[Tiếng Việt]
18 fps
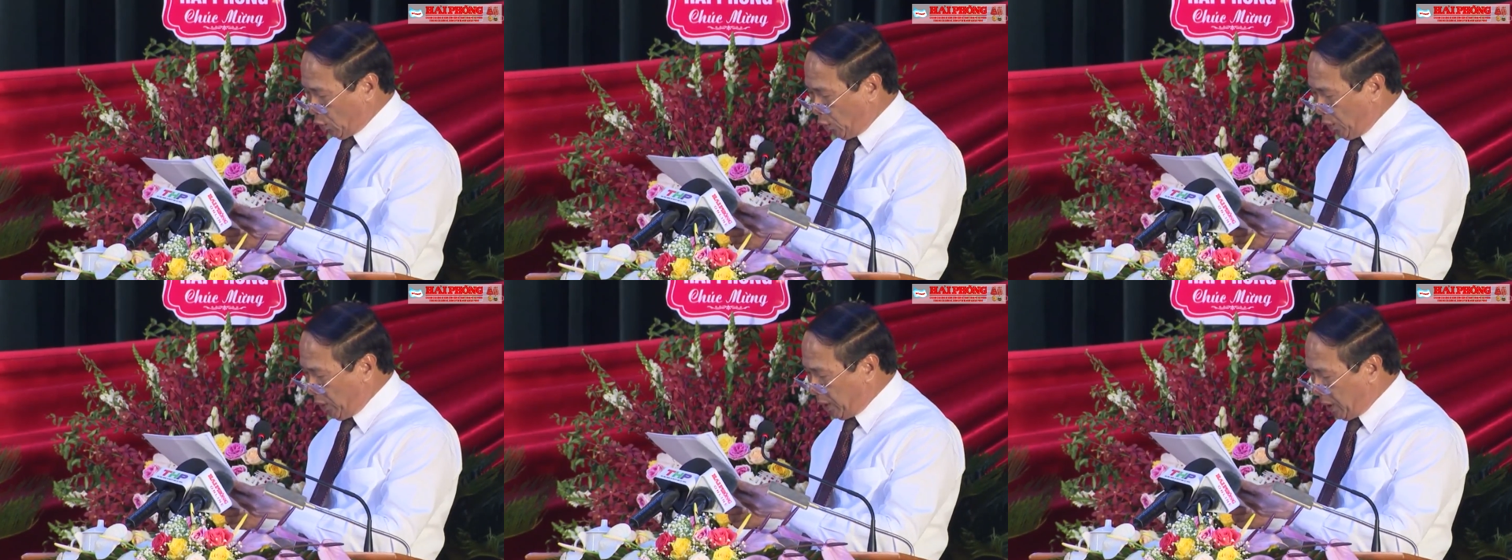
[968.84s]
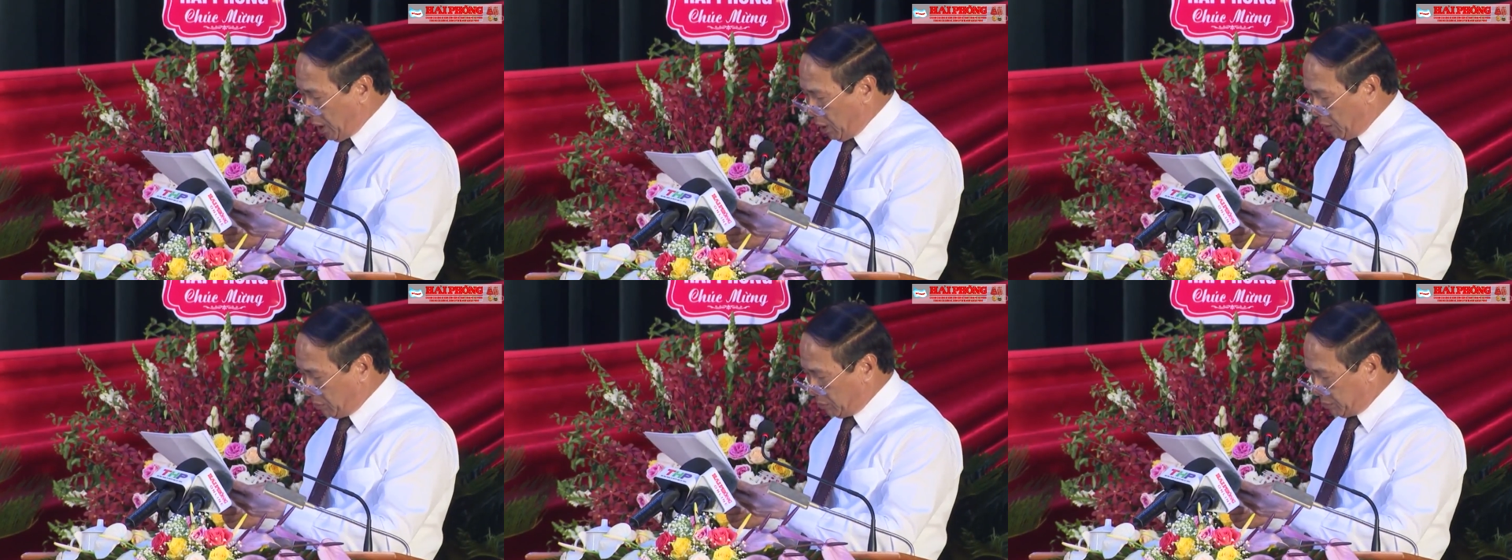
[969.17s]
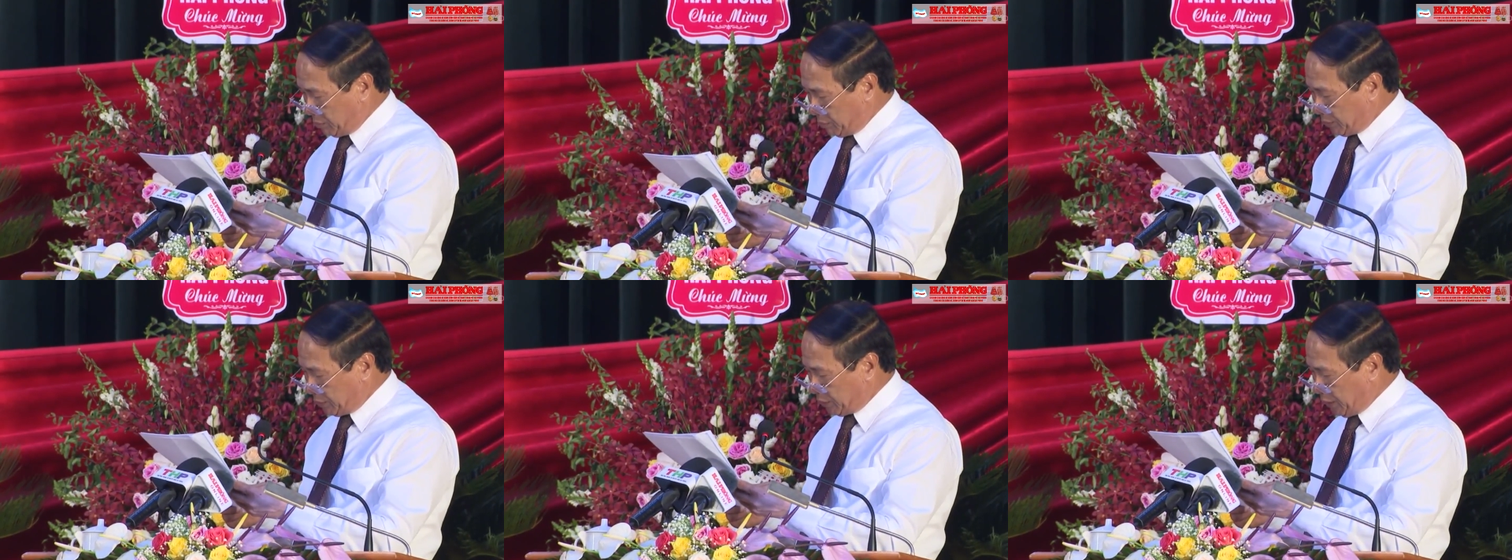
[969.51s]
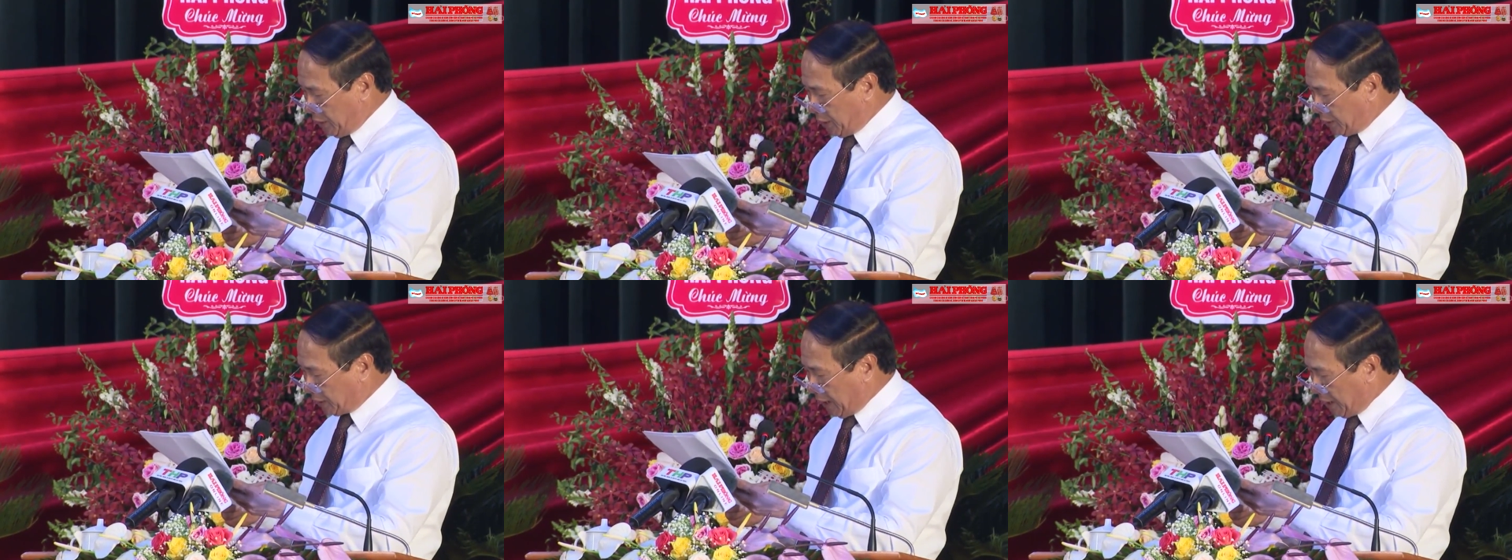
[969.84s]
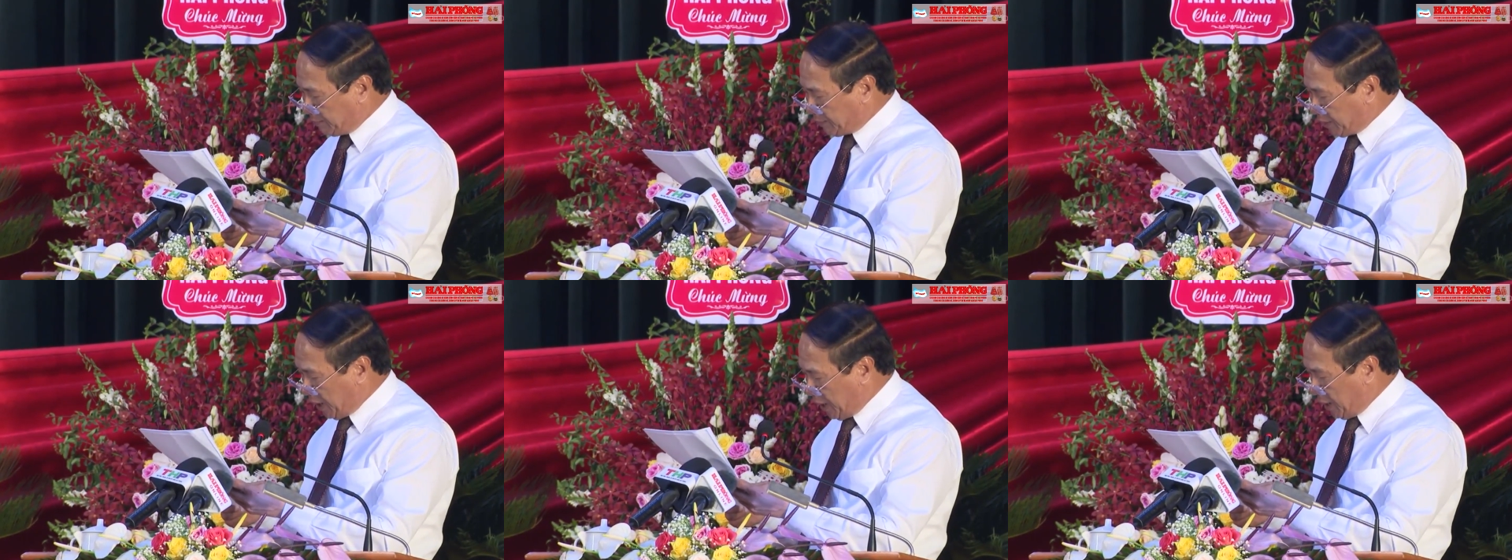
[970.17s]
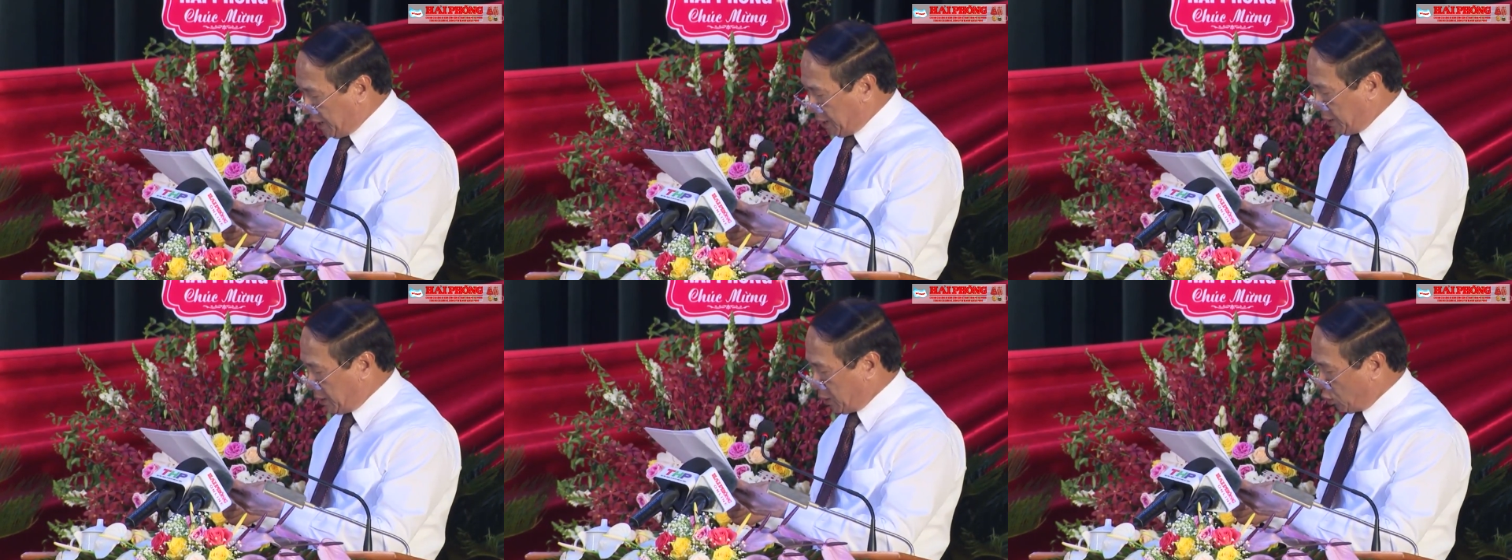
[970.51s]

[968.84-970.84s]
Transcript: huy động sự tham gia